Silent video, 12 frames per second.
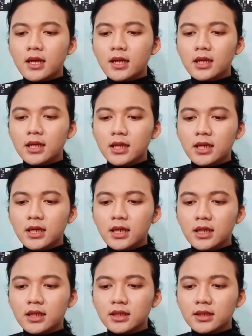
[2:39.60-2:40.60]

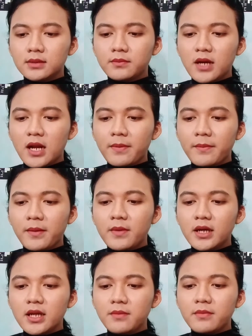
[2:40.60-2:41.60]
uh, berapa
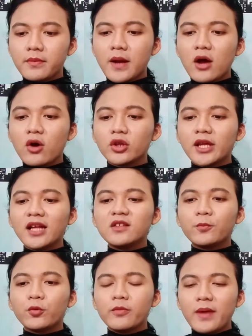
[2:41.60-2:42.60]
member nih beranggotakan
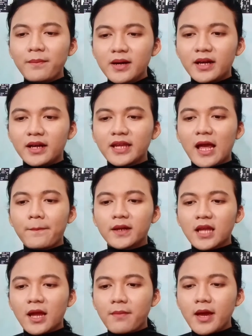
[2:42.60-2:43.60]
10 member yang
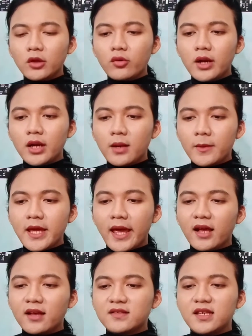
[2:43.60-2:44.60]
pertama itu ada yang namanya
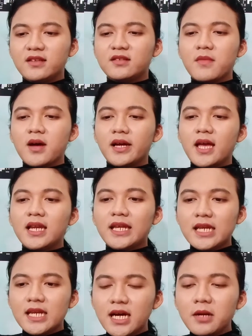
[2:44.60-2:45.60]
Exi sebagai
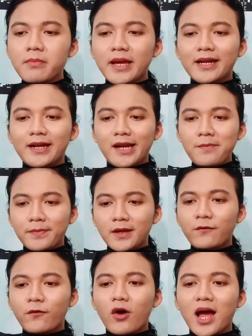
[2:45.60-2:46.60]
leader, main rapper,
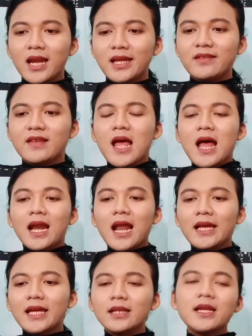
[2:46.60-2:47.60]
vokalis
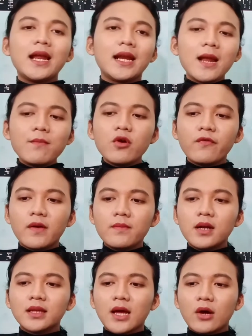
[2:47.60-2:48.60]
lahirnya 6
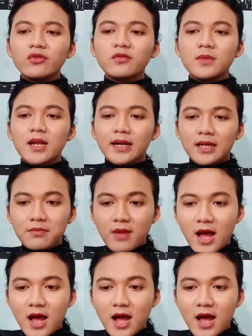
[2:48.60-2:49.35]
November tahun 95